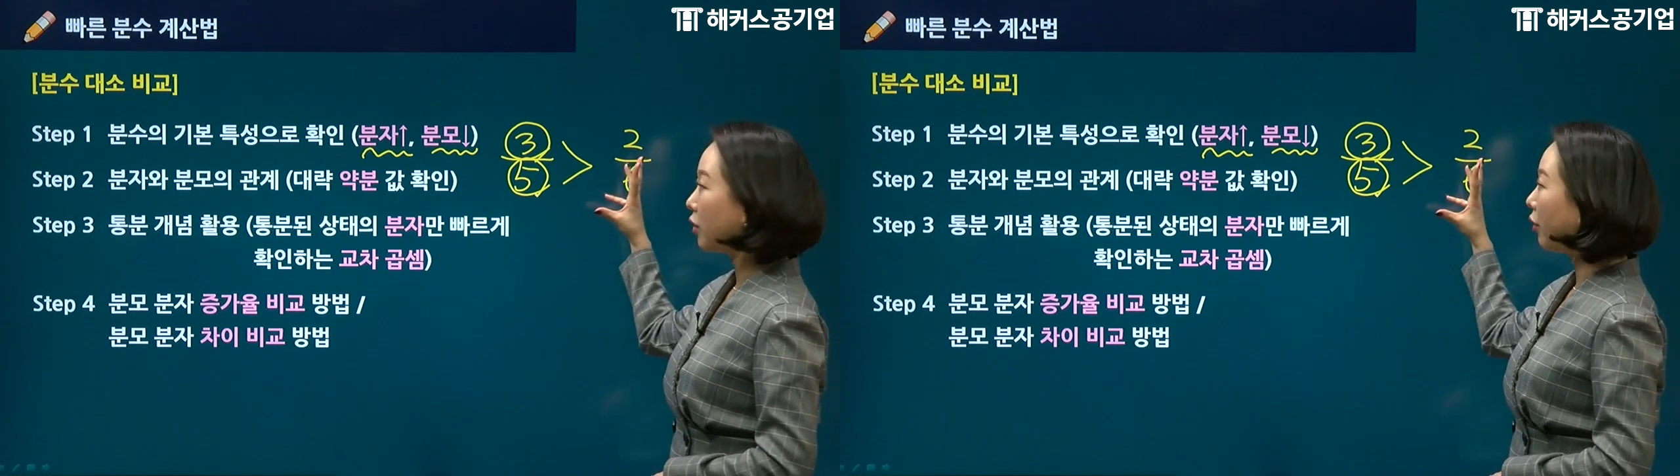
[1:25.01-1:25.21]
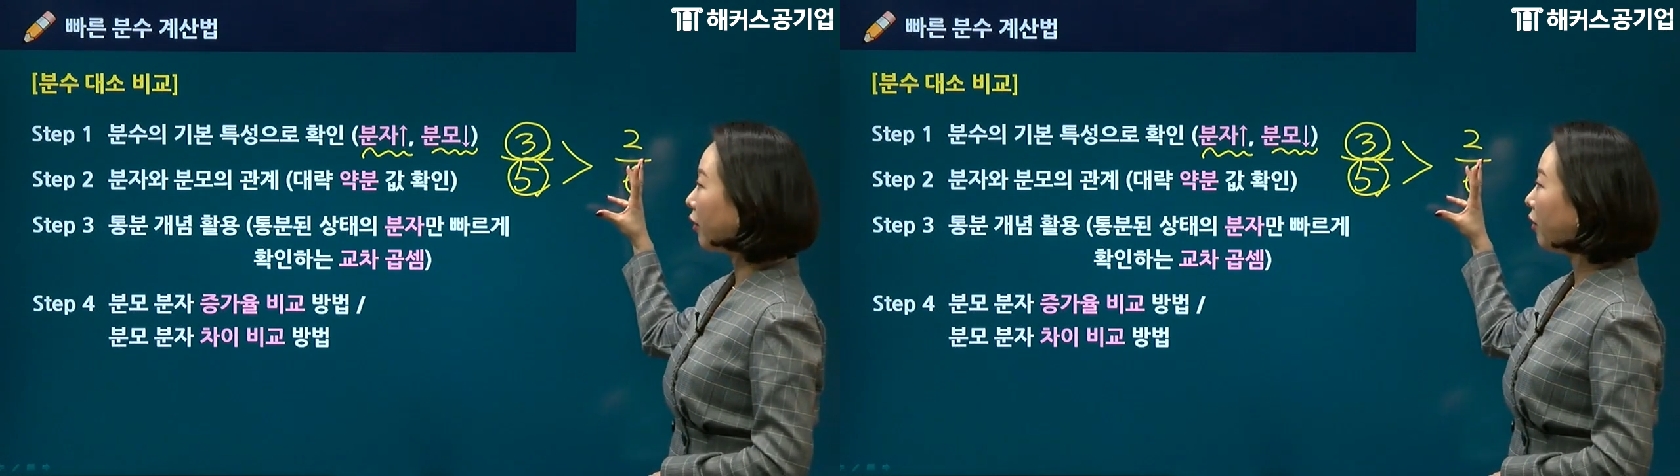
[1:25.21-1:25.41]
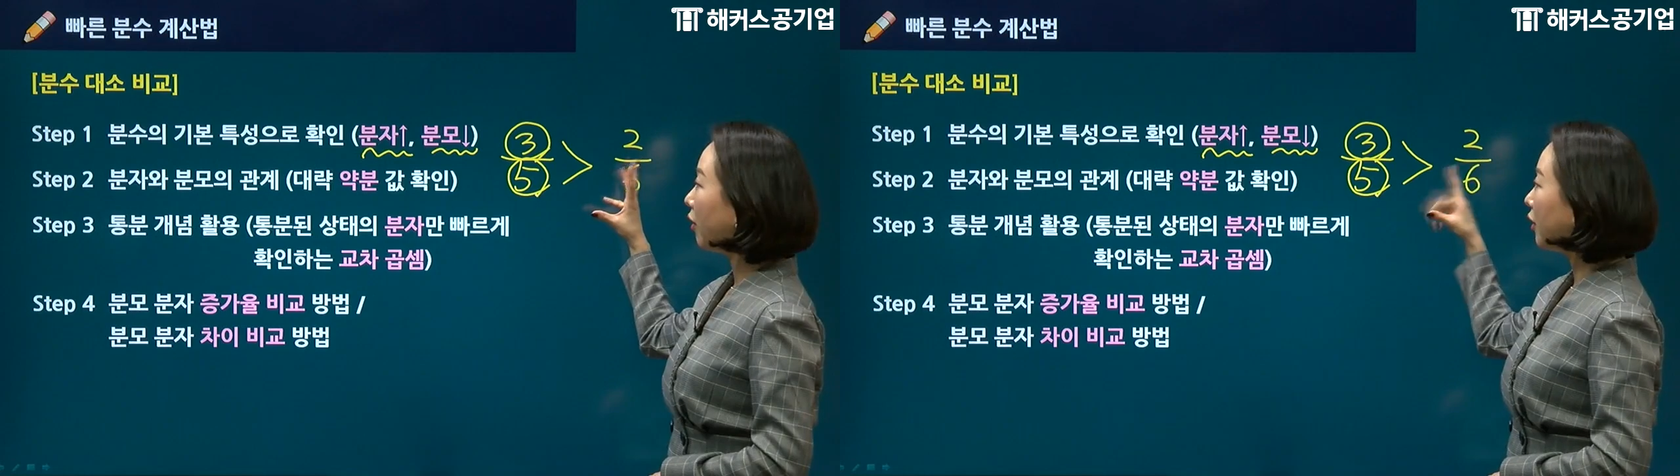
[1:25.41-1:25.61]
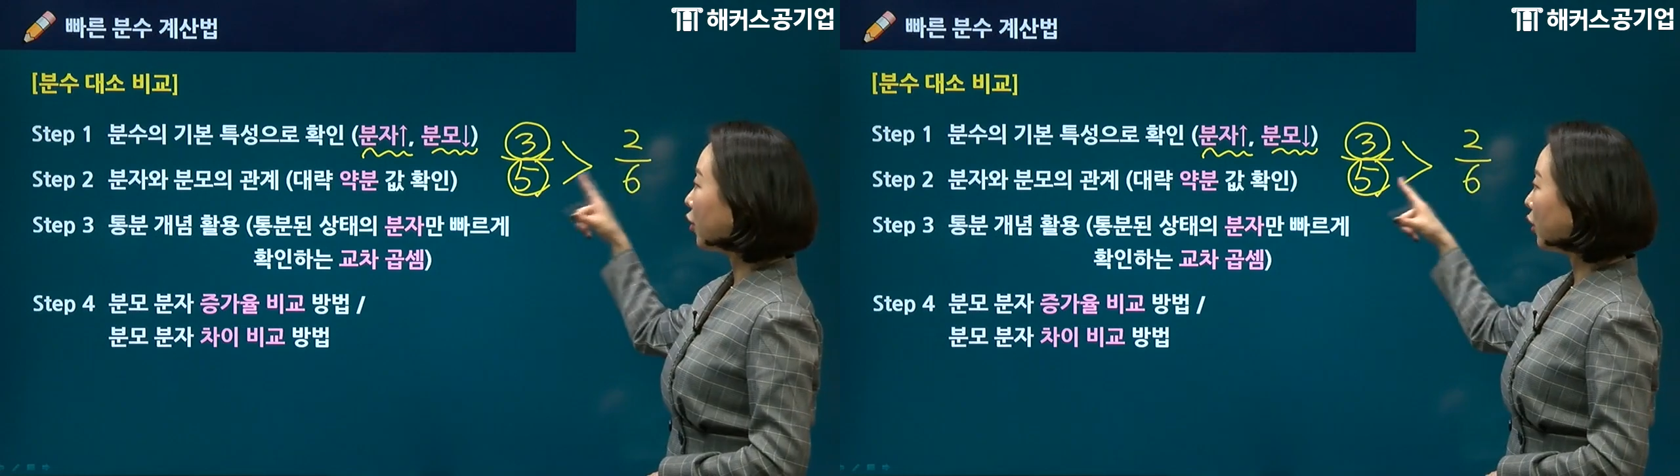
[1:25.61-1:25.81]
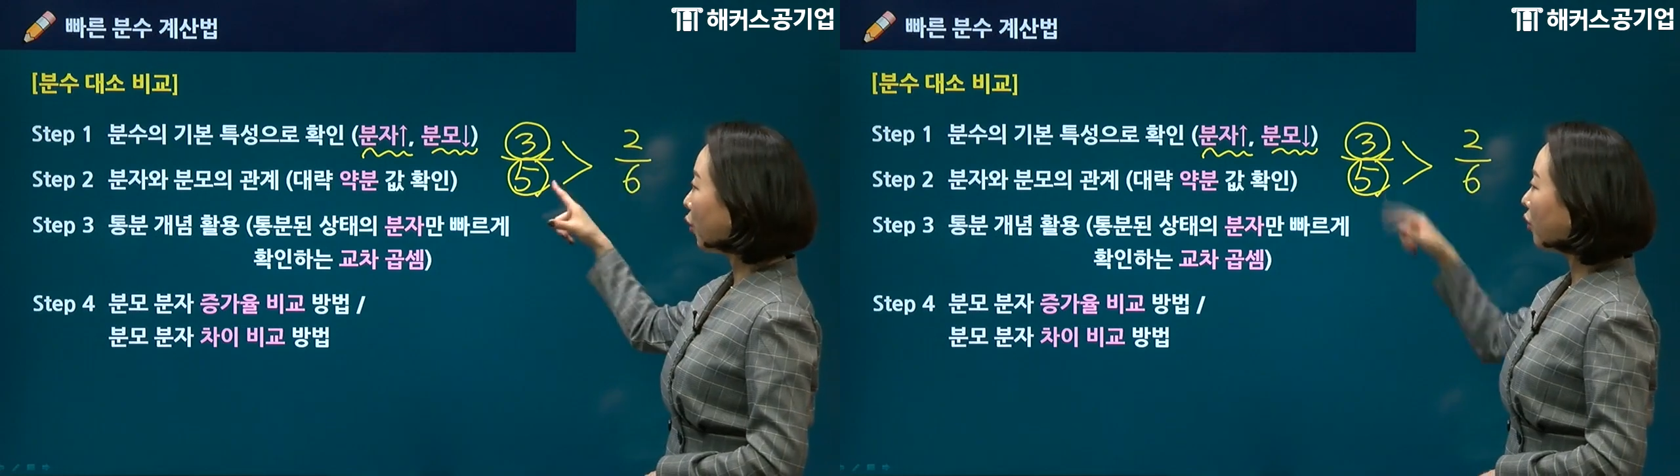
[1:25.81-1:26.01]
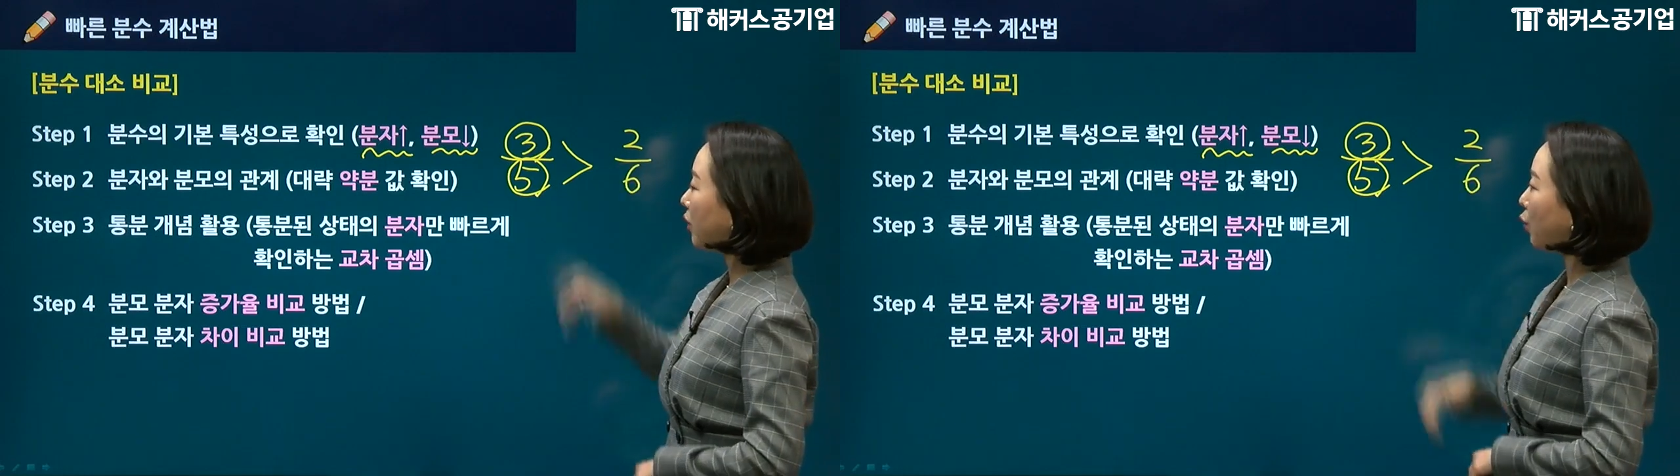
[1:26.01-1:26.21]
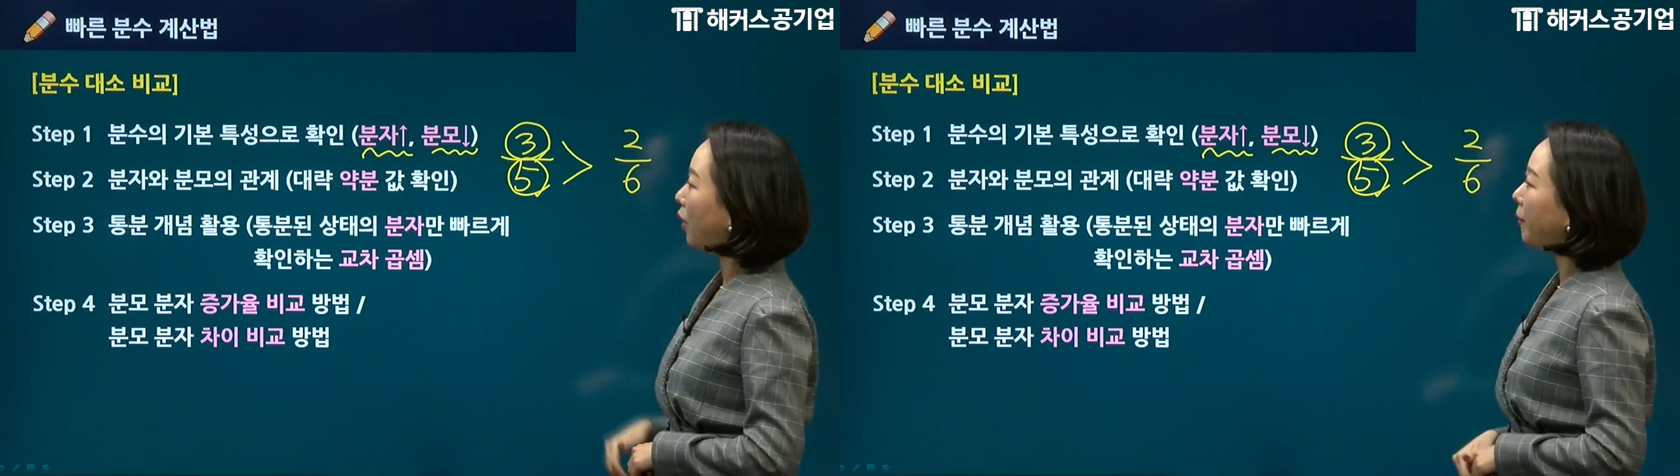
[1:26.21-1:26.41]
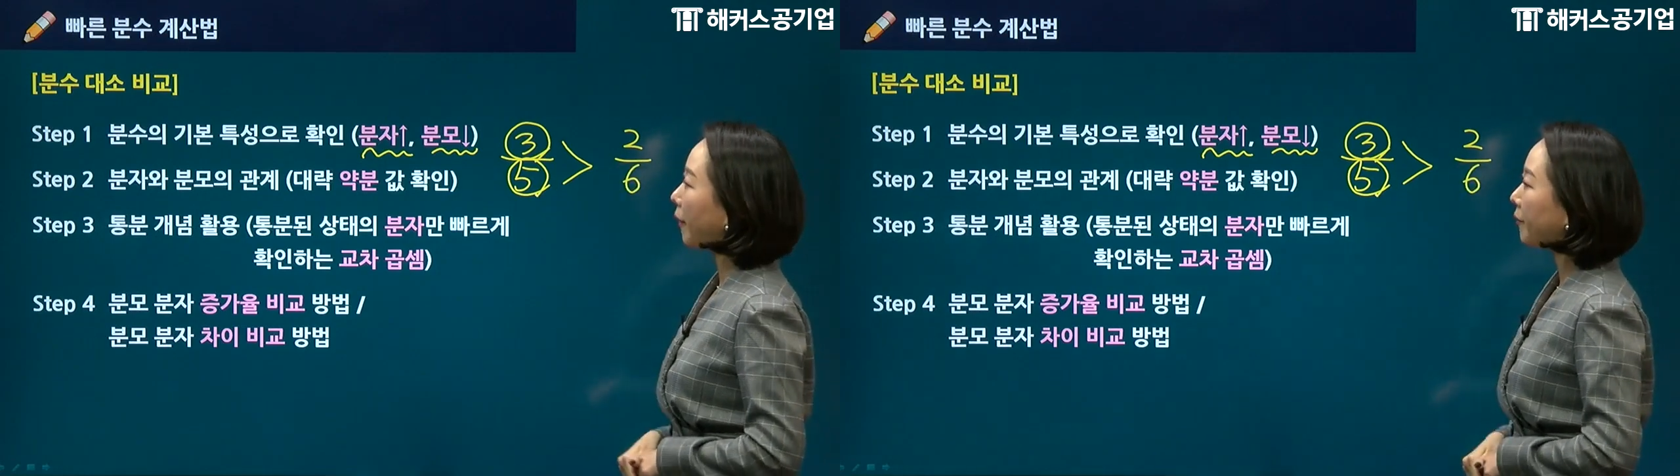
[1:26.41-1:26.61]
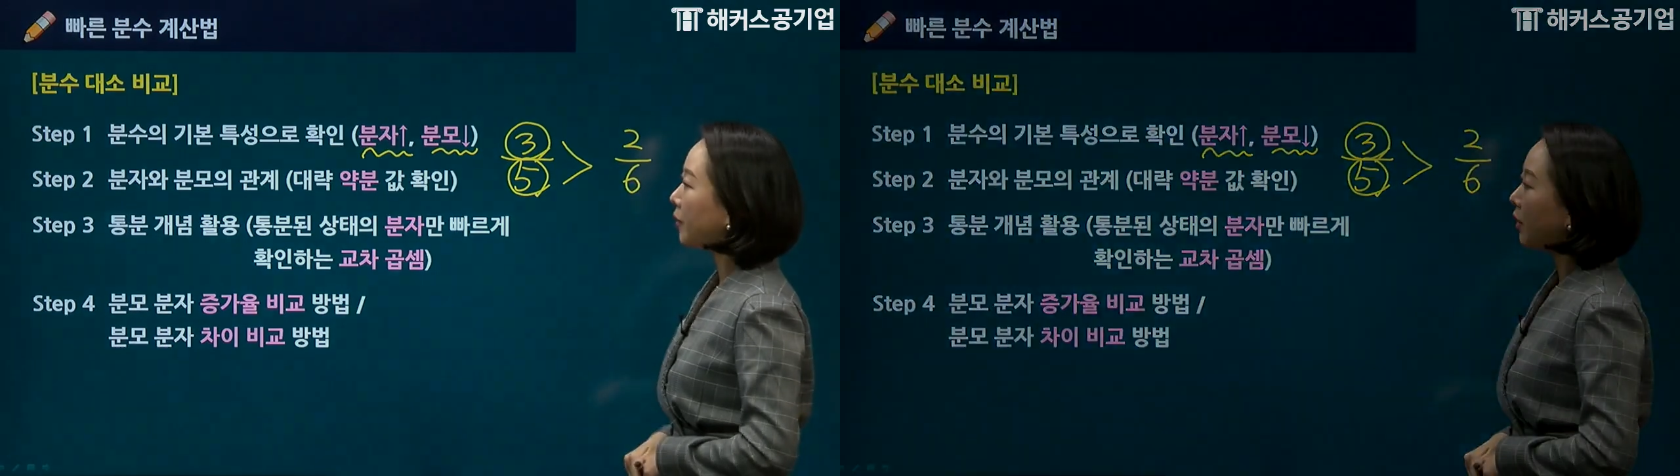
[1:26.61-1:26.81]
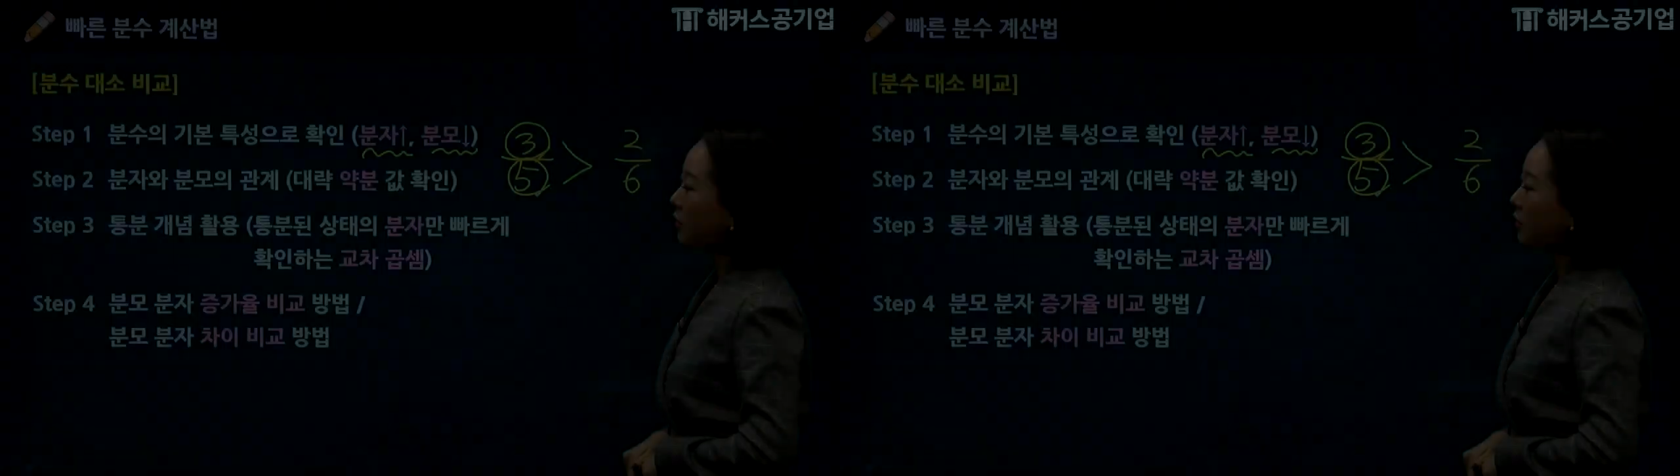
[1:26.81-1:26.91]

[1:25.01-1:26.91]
거예요. 그렇게 되어 있다고 하면.